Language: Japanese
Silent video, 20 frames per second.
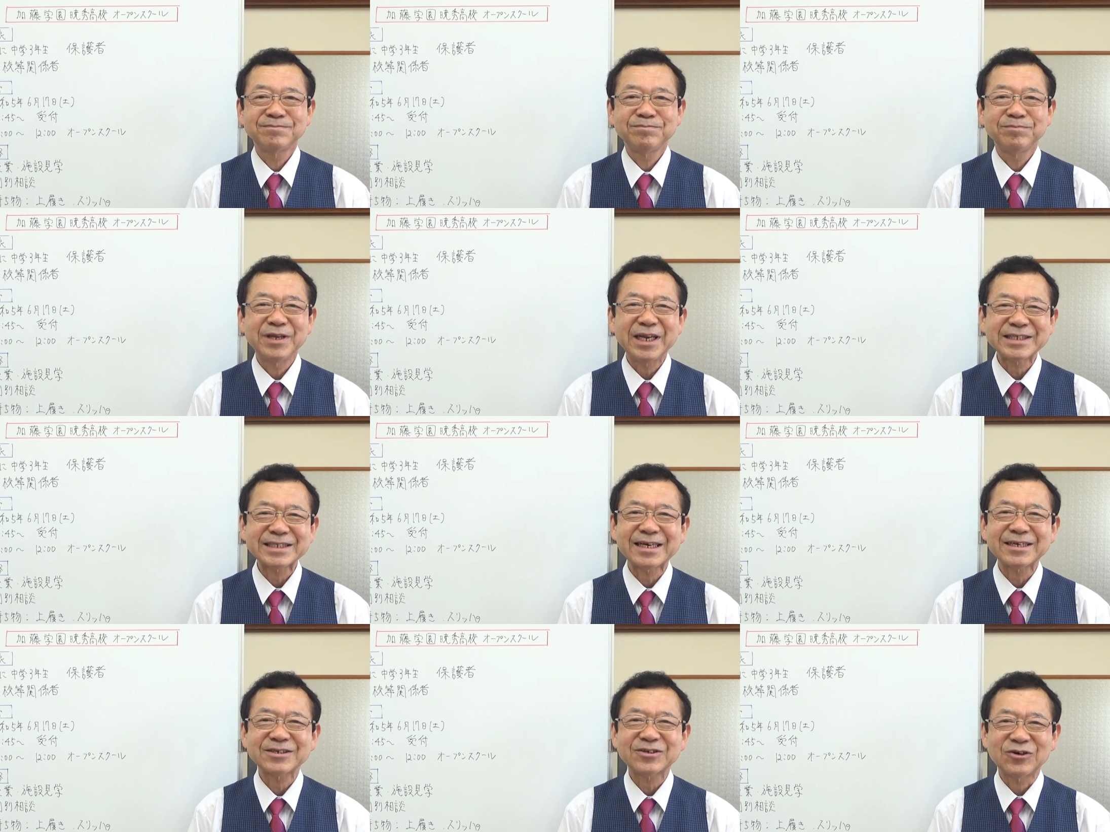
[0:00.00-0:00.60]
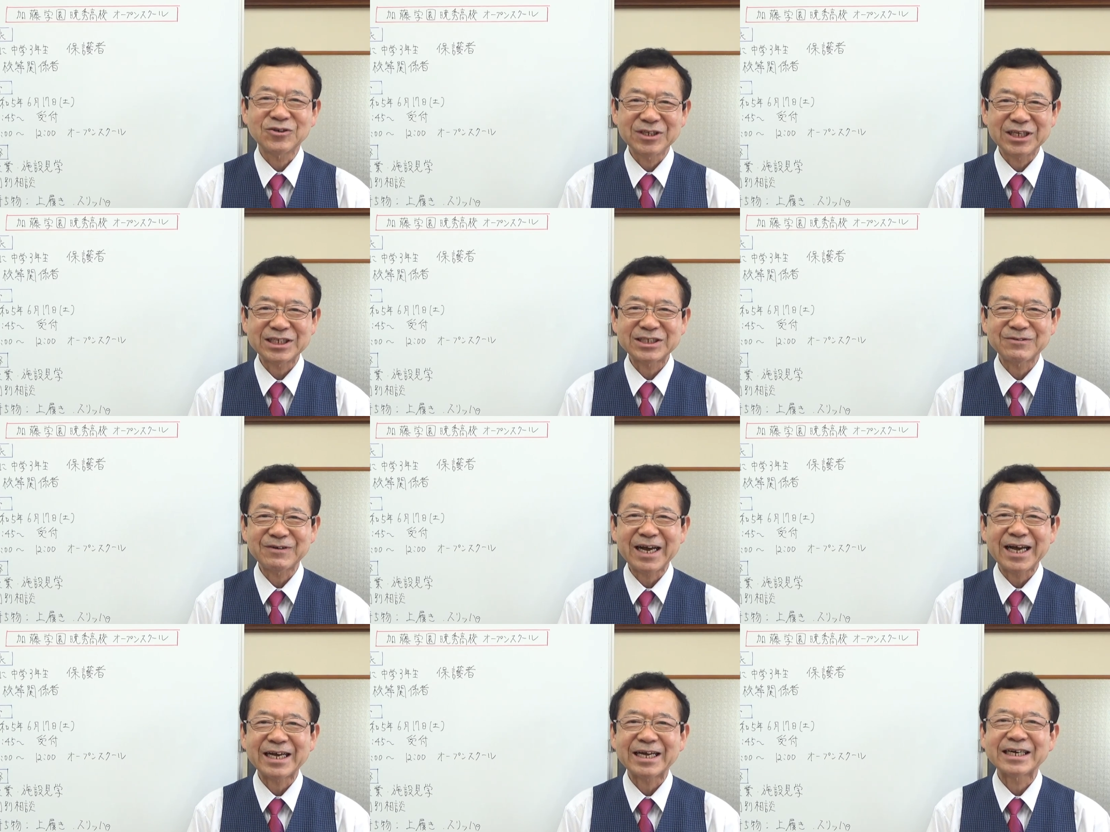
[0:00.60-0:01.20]
皆さんこんに
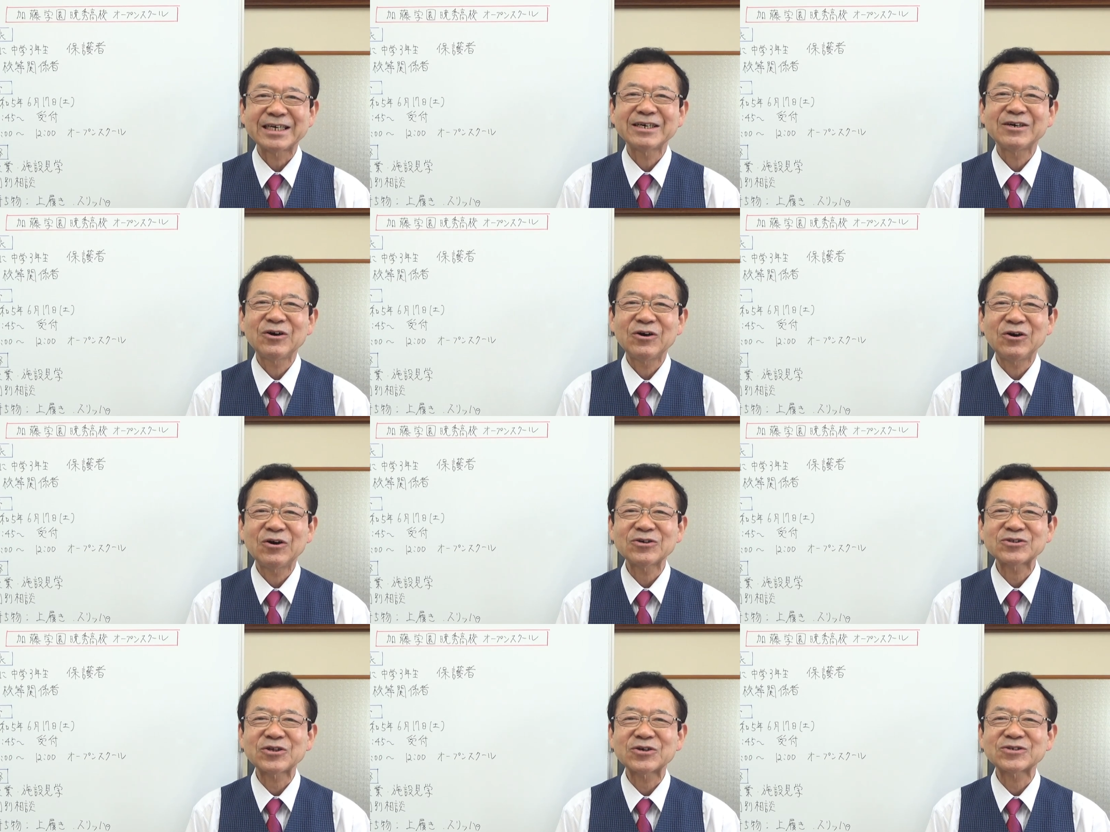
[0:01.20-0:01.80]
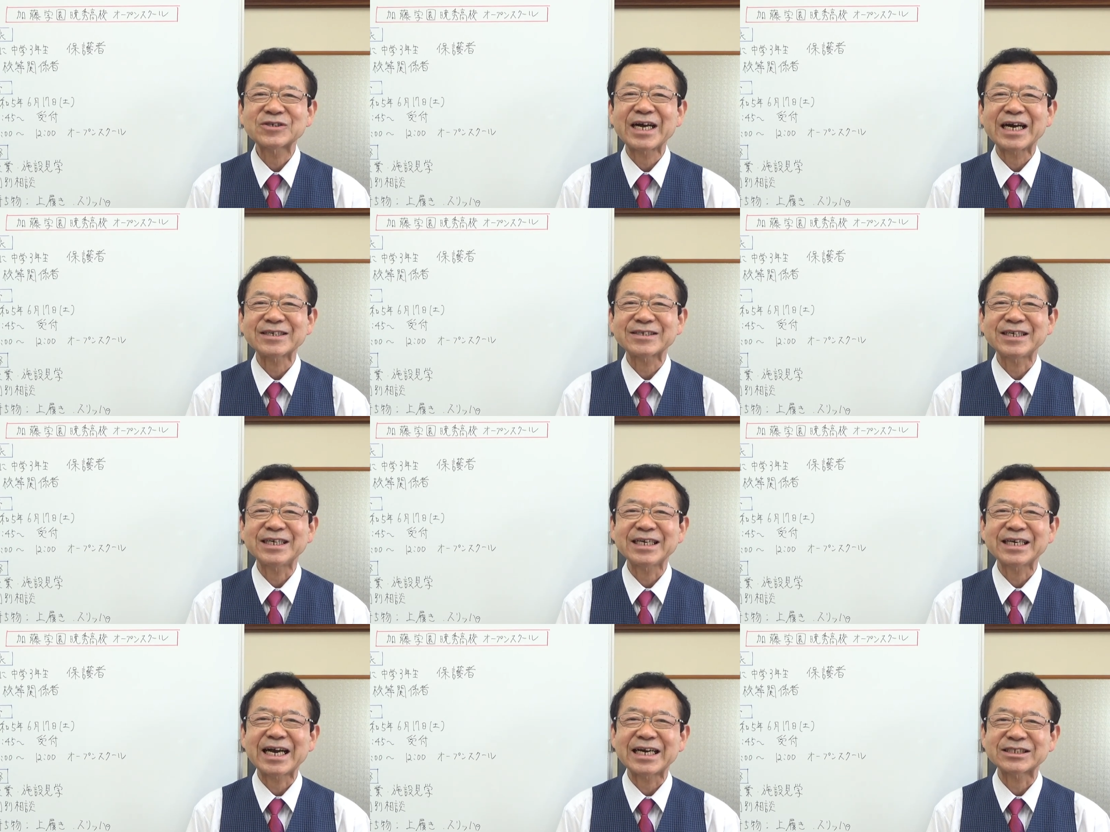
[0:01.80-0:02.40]
ちは報徳
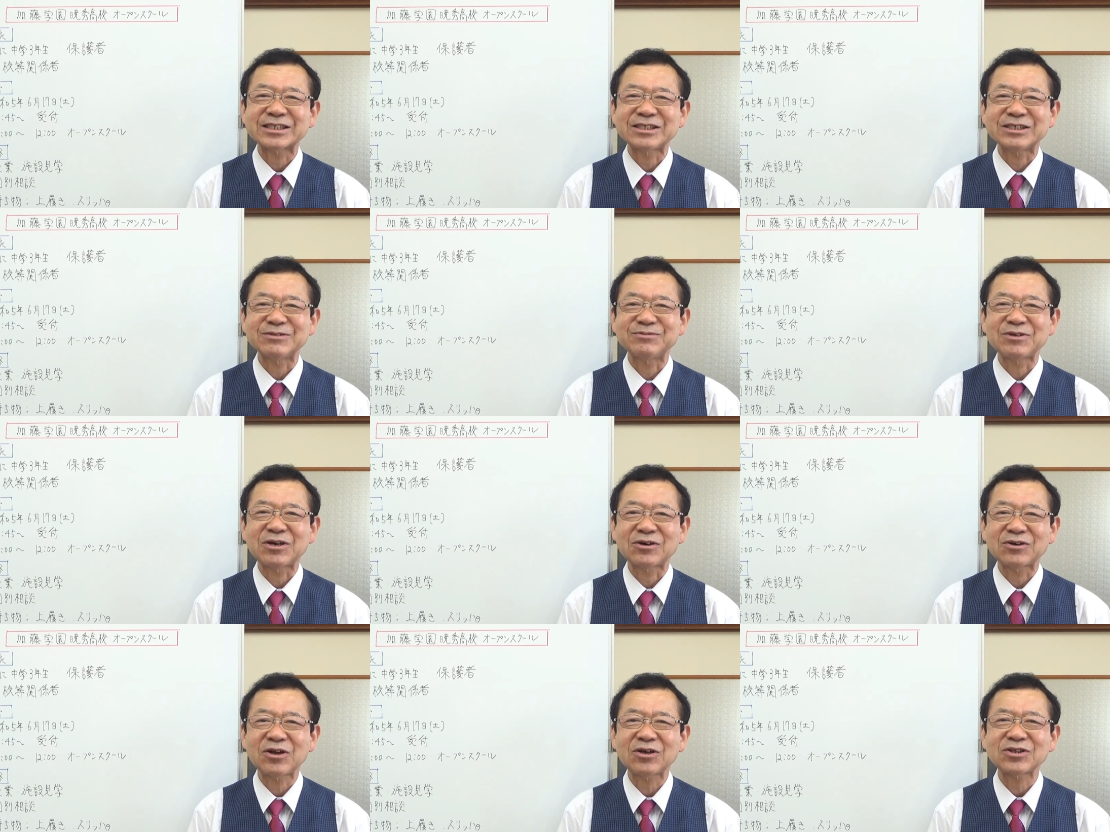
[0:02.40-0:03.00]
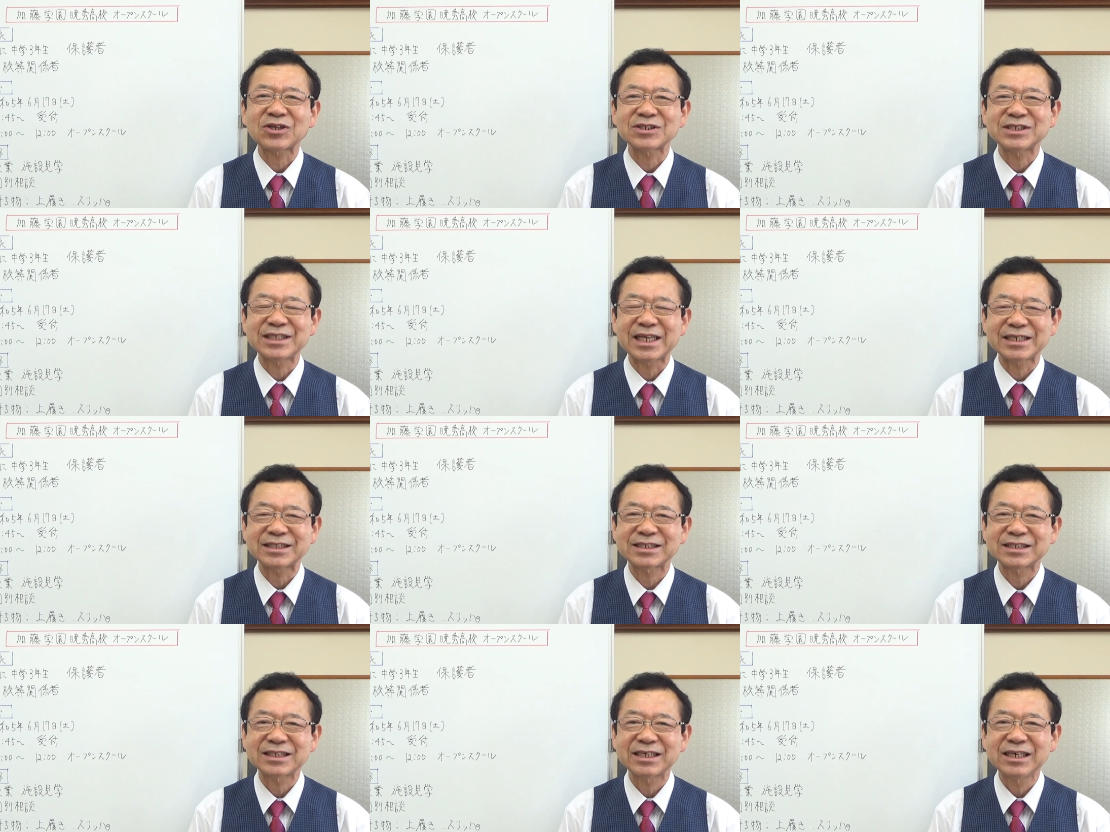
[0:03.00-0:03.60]
学院学習ブログのとし
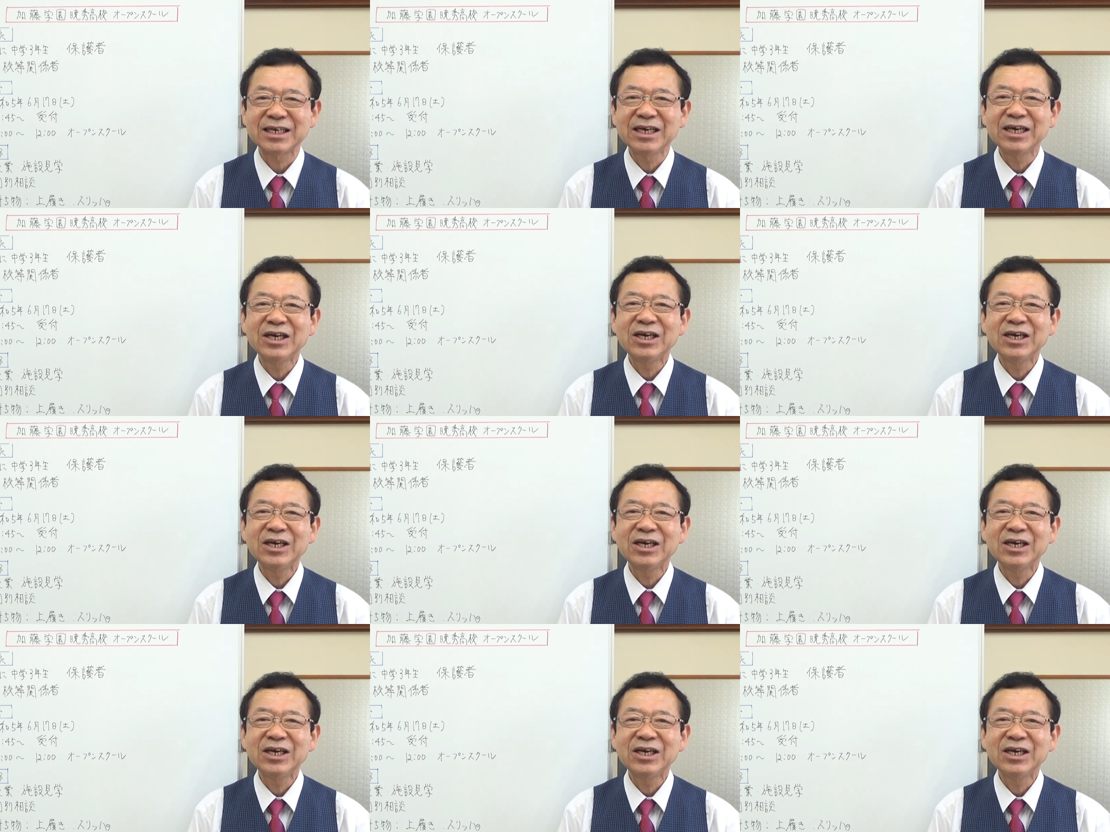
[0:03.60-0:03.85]
です